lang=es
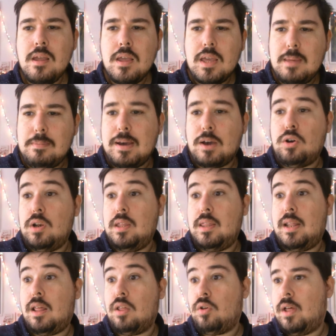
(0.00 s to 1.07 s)
y bajo el
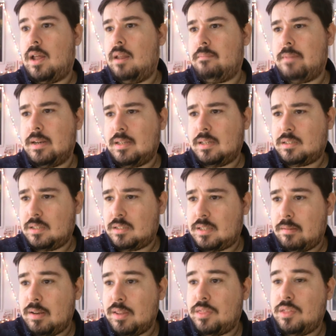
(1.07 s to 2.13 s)
liderazgo de Alemania se
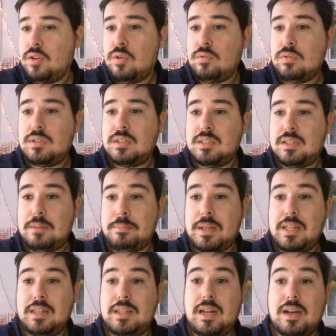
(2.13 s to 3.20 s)
estableció un sistema
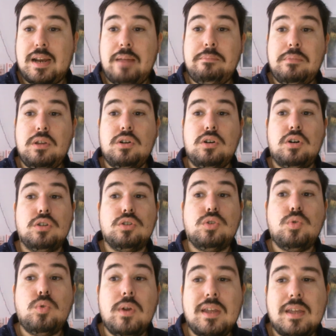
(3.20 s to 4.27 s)
de intercambio o
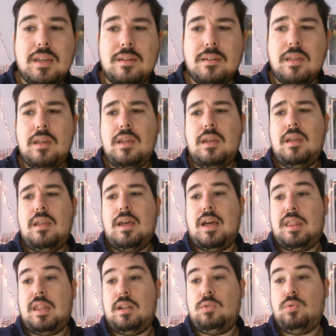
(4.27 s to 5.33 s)
trueque
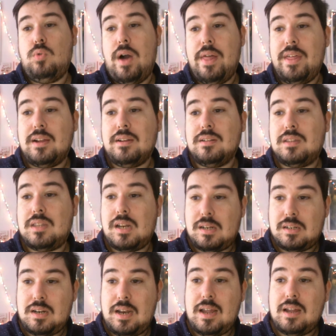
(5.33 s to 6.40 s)
acentuada
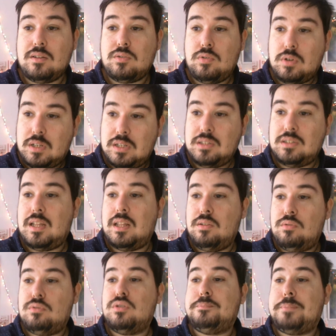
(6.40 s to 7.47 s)
tras la conquista de
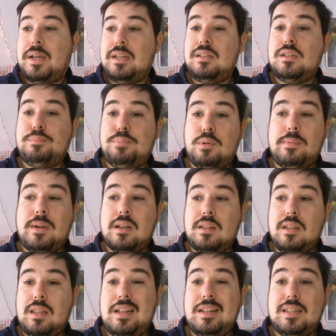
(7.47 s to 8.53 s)
nuevos países por
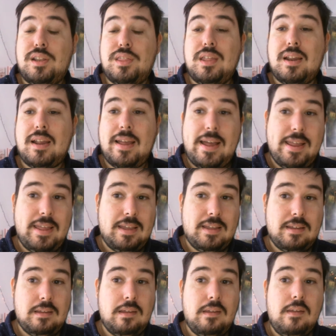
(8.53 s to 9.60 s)
parte del Tercer Reich.
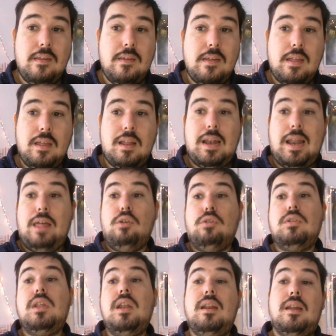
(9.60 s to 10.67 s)
La
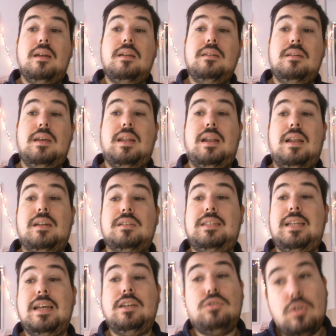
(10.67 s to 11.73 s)
doctrina era la
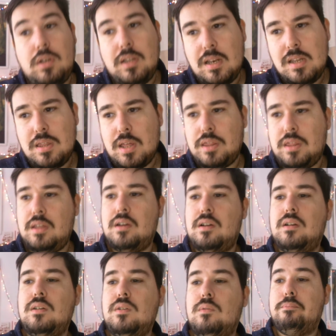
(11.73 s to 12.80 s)

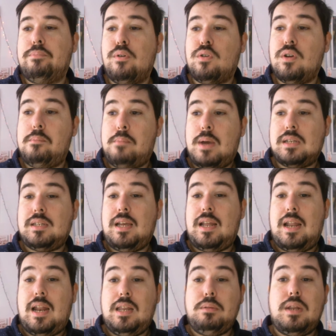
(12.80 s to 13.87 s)
sectorialización, poco en base a
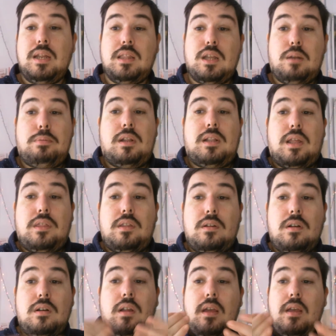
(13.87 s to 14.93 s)
la libre
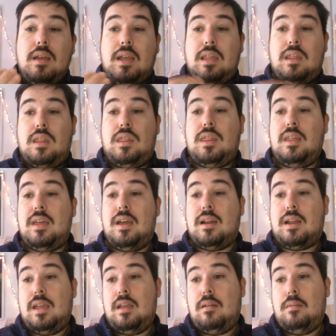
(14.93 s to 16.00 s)
interpretación que decía
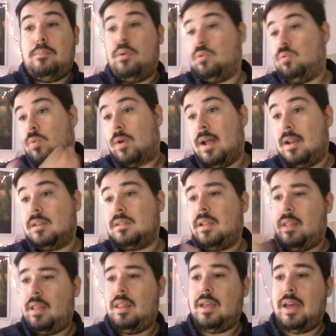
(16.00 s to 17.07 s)
que Portugal se
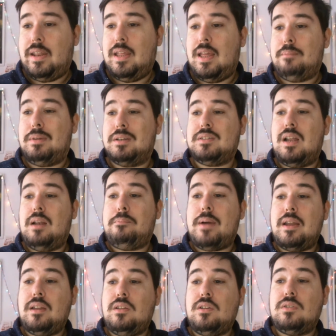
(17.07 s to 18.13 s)
dedicaría más al
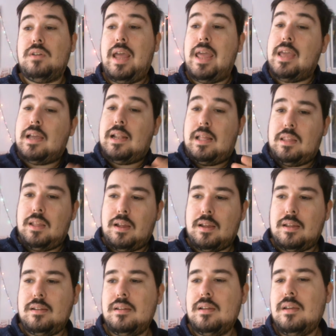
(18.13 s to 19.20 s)
paño e
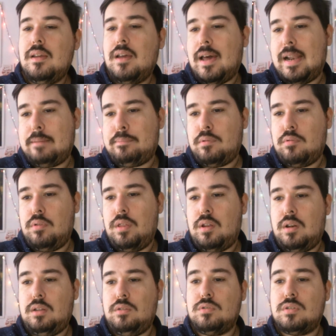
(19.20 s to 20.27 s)
Inglaterra a la
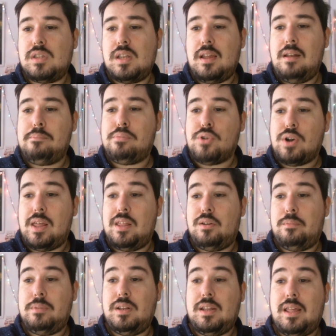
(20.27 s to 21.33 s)
producción industrial por la
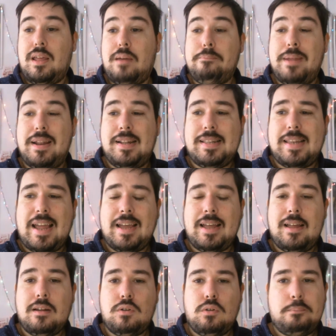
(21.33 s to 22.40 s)
denominada
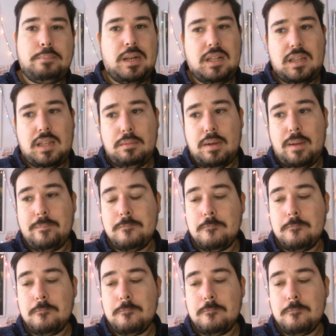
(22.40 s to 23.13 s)
ventaja competitiva.